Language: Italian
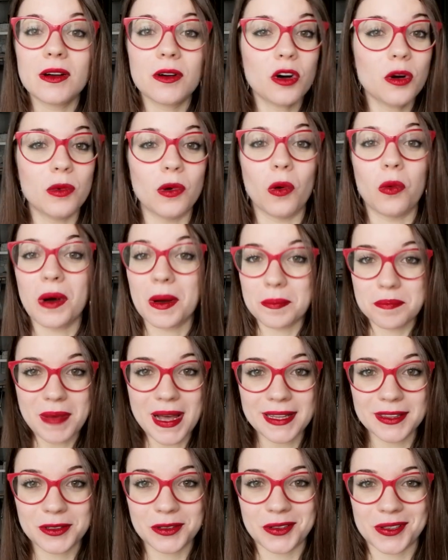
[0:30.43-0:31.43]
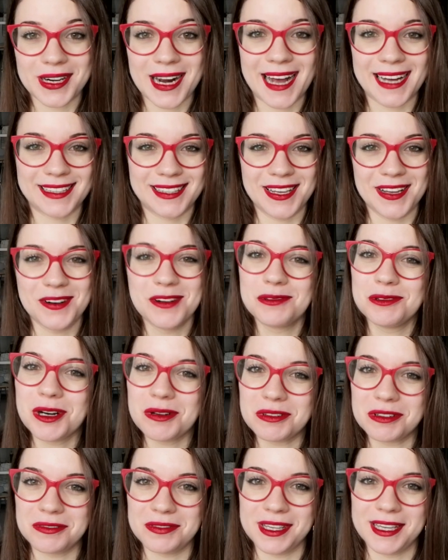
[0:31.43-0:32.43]
Comunque, bentornati in un
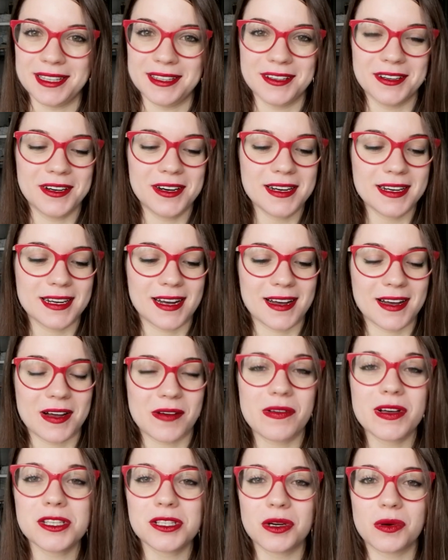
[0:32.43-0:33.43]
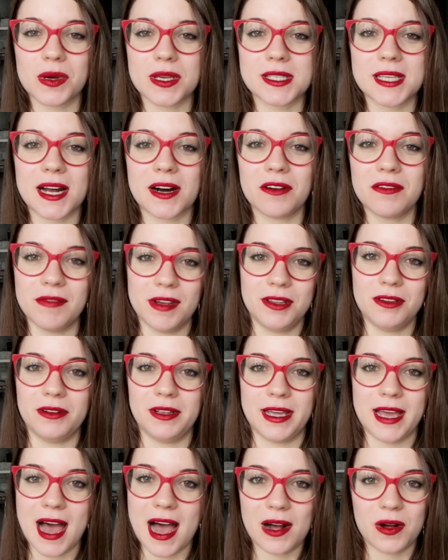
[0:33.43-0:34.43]
nuovo video. Uh, questo qui sarà un video
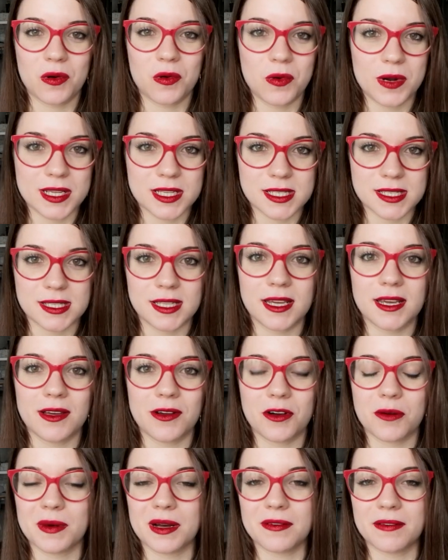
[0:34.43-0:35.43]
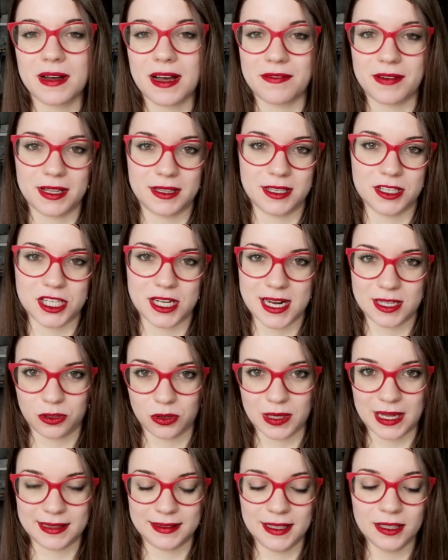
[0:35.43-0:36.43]
di acquisti, come avrete già letto
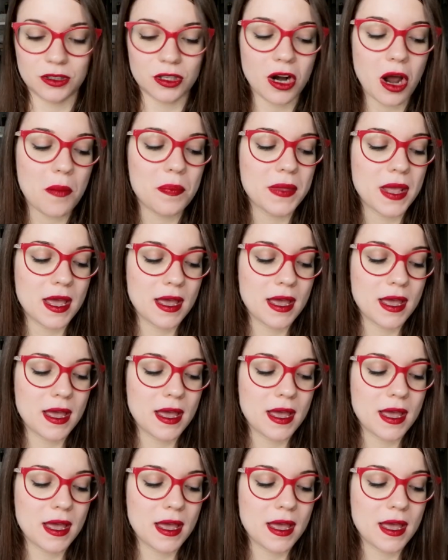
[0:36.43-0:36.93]
dal titolo.